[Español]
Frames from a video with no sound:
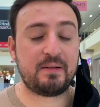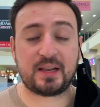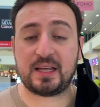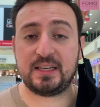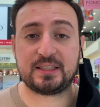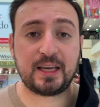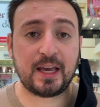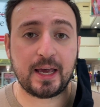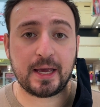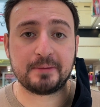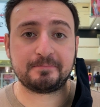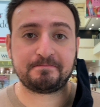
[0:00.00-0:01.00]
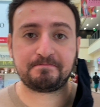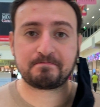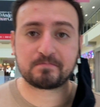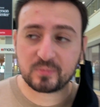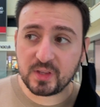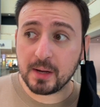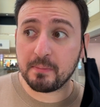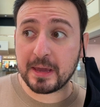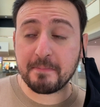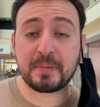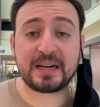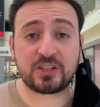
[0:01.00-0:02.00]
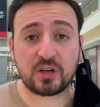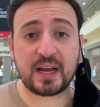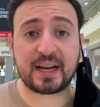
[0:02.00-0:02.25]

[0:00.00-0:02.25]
verdad es que me impresiona